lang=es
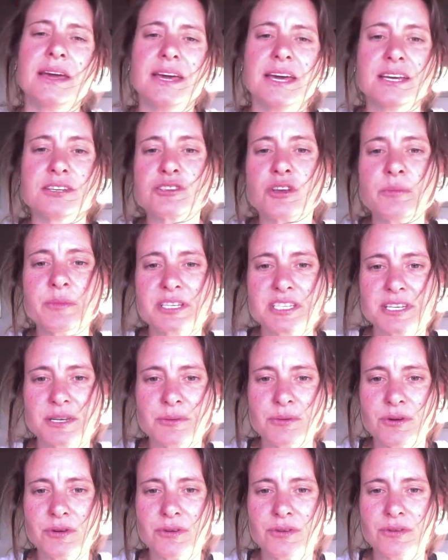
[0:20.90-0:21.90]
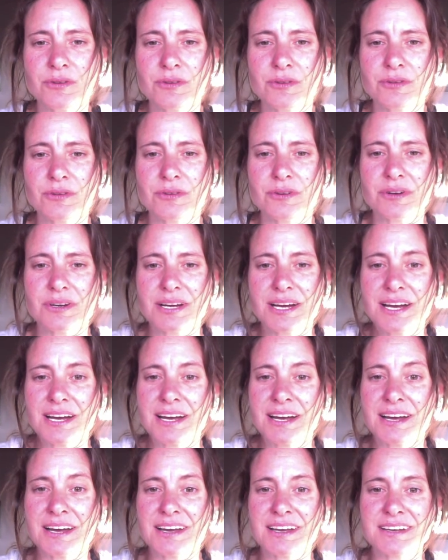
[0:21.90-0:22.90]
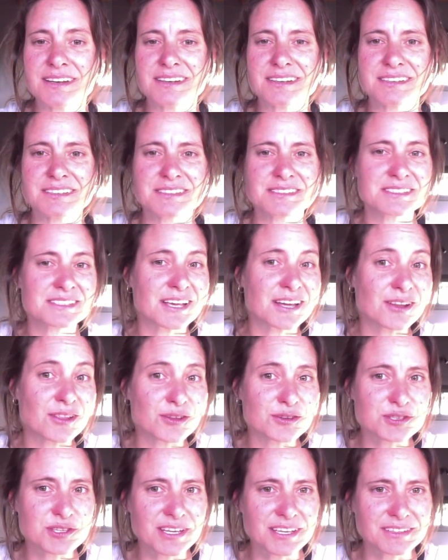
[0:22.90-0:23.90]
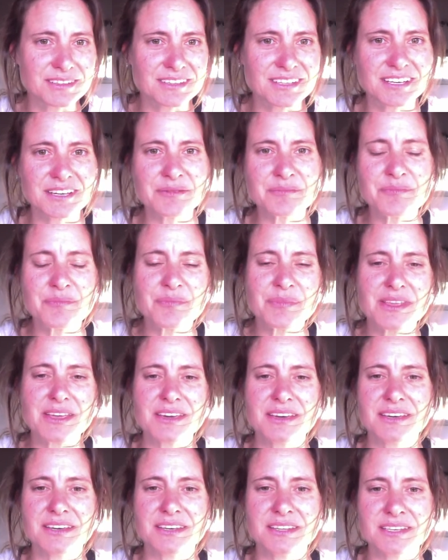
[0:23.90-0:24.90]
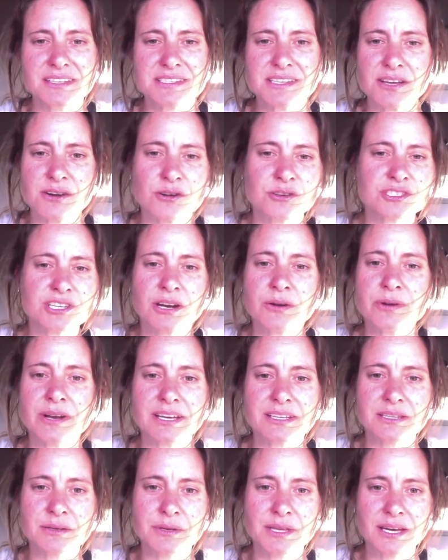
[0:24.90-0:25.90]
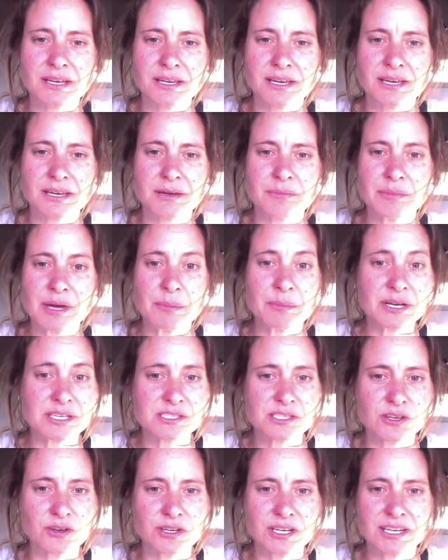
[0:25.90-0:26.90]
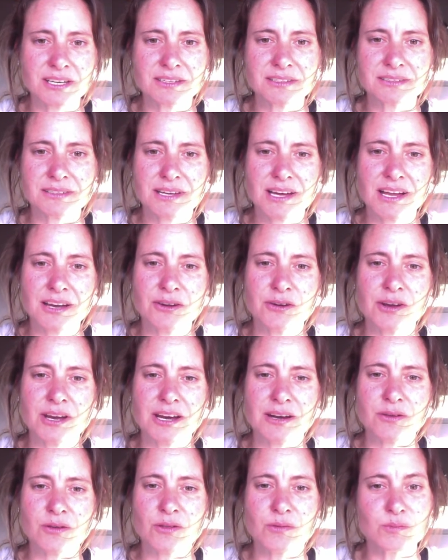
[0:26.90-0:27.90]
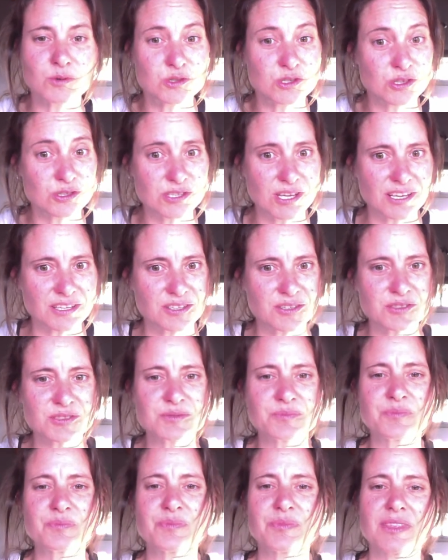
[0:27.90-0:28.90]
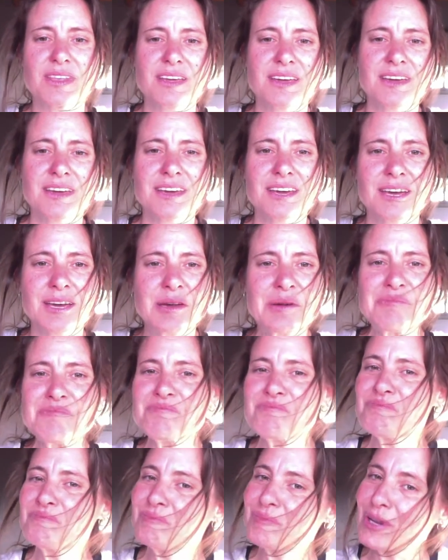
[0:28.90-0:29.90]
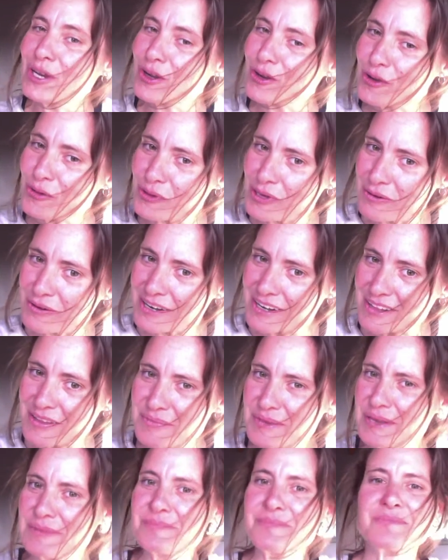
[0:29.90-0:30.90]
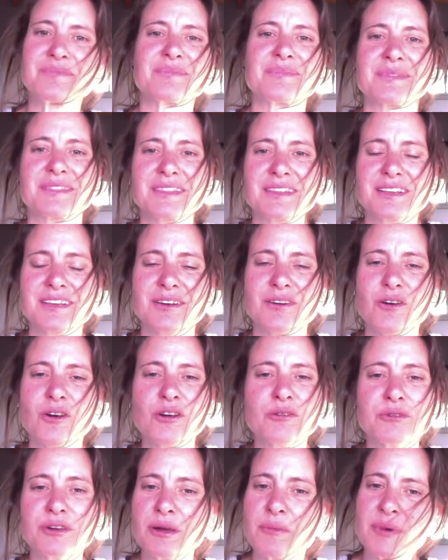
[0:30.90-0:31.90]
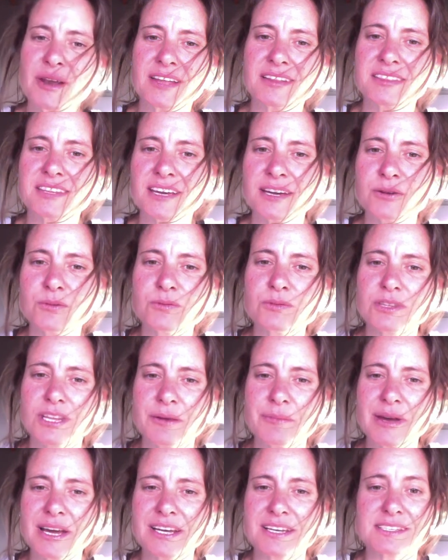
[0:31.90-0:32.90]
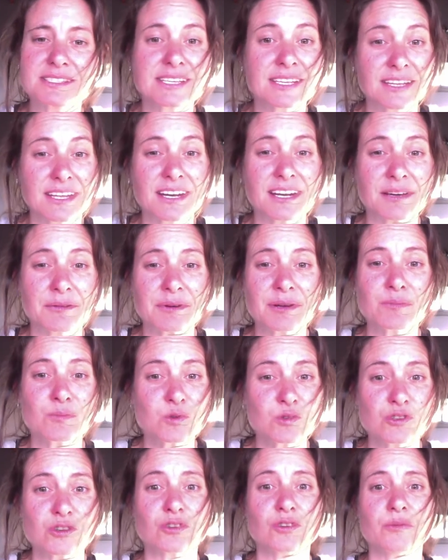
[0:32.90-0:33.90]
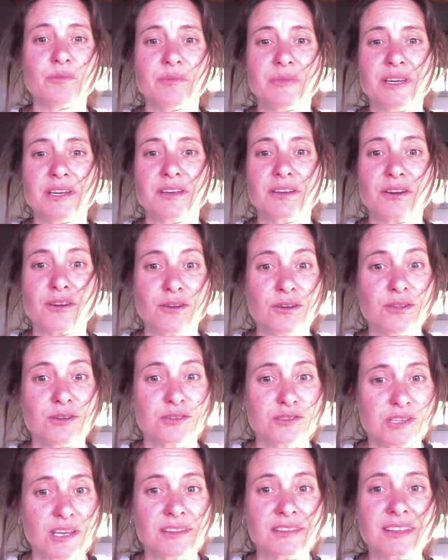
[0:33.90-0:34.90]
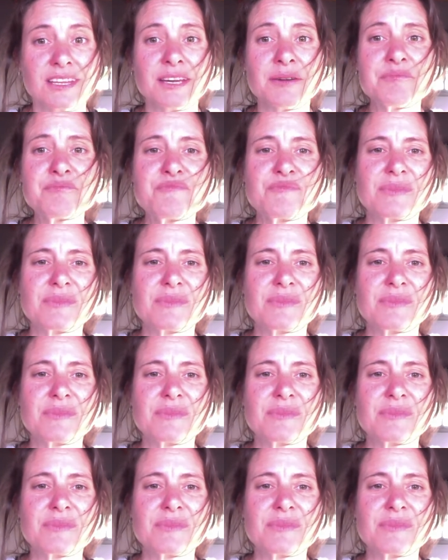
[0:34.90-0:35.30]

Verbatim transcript: Eso me llevó a ser docente y desarrollar una actividad que me apasiona a lo largo de muchos años. Pero no voy a hablar de mí, Hoy voy a plantear un tema que sí tiene que ver mucho con mi rol docente,